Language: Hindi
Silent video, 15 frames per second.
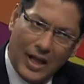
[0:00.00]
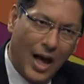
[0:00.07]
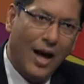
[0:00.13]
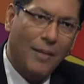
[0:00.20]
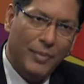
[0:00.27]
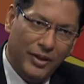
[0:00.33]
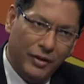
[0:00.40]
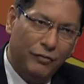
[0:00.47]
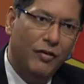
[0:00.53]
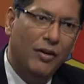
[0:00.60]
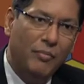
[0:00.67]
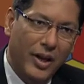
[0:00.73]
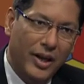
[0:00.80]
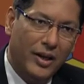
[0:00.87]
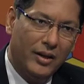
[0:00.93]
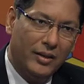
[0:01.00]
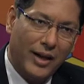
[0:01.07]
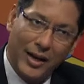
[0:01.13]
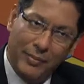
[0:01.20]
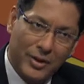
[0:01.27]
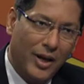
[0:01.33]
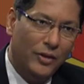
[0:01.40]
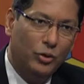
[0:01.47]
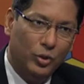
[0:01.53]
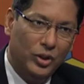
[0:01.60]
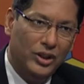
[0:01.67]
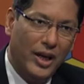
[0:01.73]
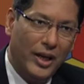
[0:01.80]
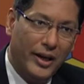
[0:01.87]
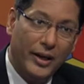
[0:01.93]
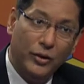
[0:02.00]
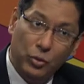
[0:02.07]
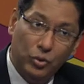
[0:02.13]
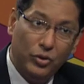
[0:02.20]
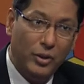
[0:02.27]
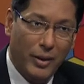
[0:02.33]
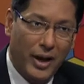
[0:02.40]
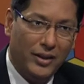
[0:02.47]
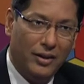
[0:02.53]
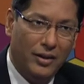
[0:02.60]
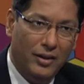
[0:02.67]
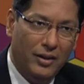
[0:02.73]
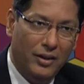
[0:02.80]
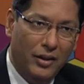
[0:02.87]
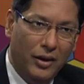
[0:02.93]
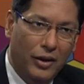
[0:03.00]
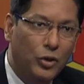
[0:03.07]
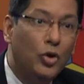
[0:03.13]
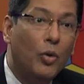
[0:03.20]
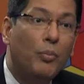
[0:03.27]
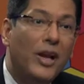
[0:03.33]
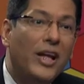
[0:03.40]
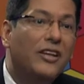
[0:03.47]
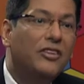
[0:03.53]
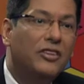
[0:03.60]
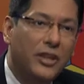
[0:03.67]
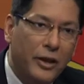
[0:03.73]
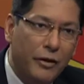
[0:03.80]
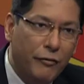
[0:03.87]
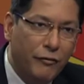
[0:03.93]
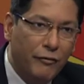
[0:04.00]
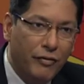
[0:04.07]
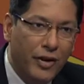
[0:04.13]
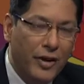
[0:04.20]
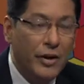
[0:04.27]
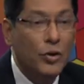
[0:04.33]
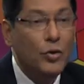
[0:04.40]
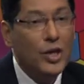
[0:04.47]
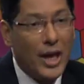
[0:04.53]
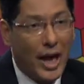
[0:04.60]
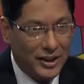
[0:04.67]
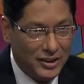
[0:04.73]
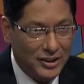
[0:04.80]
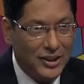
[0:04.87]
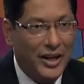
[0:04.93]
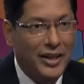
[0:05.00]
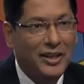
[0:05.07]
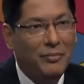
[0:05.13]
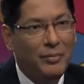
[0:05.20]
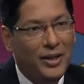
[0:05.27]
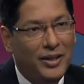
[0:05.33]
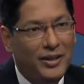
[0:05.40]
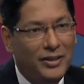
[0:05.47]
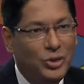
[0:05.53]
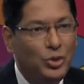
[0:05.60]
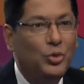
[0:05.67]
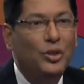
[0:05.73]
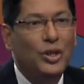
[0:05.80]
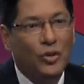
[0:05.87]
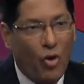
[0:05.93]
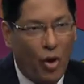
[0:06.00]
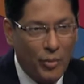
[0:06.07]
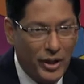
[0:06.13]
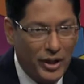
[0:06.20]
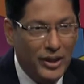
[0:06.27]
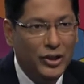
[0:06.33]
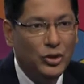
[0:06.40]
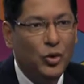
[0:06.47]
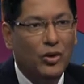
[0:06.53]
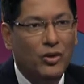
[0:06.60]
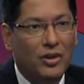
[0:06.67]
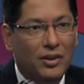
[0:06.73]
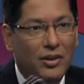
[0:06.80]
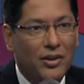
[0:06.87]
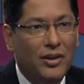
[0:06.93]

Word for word: आप एज अ फिल्म मेकर टाइप कास्ट होते जा रहे हैं दूसरी बात यू प्लेइंग सेफ क्योंकि आज की तारीख में क्योंकि कॉमेडी ये जॉनर